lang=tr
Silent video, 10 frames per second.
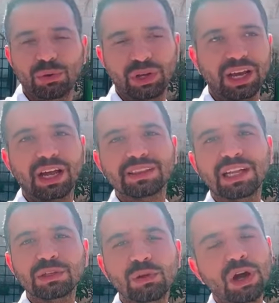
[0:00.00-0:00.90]
olarak
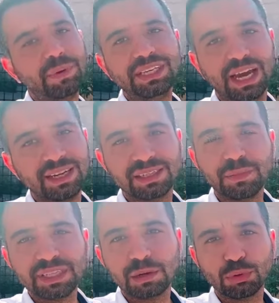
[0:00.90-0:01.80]
adlandırılıyor ama kendisinin
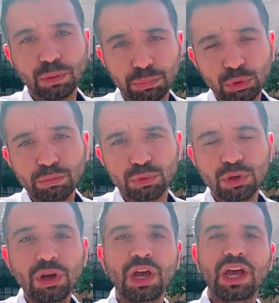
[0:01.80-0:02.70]
mezarı burada
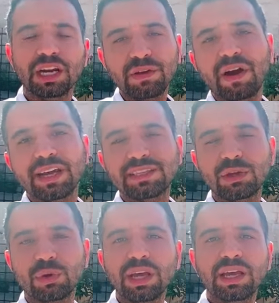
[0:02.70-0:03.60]
bulunmuyor. Rivayete
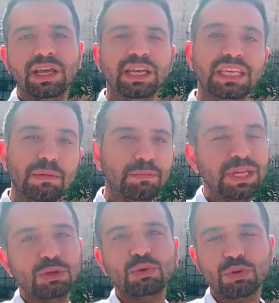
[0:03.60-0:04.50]
göre e,
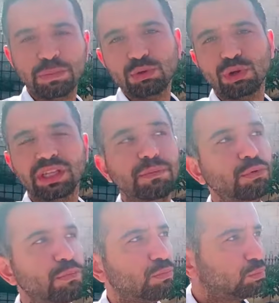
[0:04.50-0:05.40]
21 günlük bir sürede
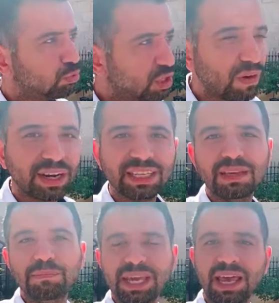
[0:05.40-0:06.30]
bu
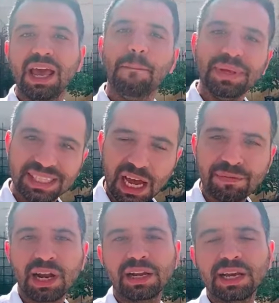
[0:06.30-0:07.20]
civardaki bir
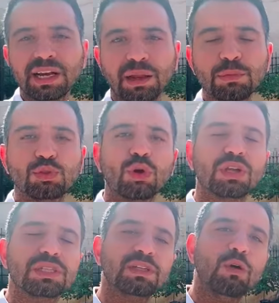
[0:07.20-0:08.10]
misafirhanede kalmış.
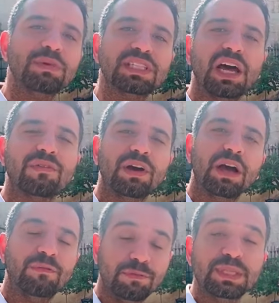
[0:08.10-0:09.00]
Sonrasında o misafir,
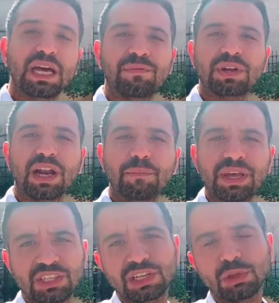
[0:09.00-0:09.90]
misafirhane
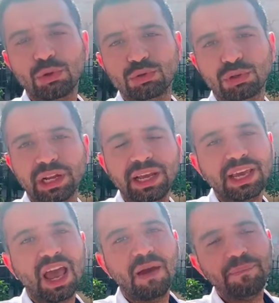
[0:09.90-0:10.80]
mescide dönüştürülerek
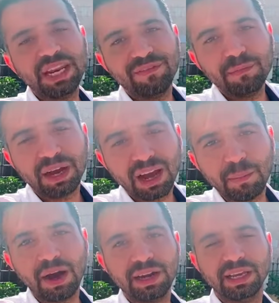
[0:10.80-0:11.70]
bir nevi
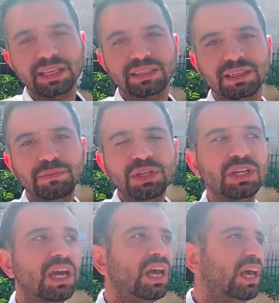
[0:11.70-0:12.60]
makam haline
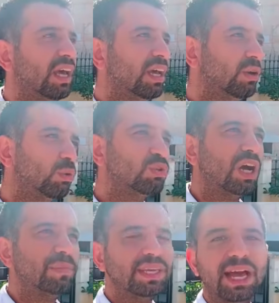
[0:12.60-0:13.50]
getirilmiş. E, Ulu
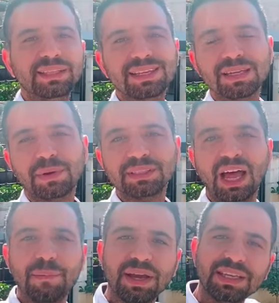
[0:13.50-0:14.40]
Cami'ye geldi geldiğiniz zaman
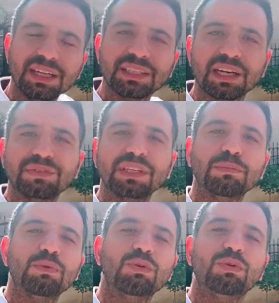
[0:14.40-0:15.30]
da hemen yan tarafında
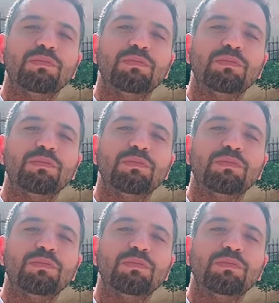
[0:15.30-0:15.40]
da bu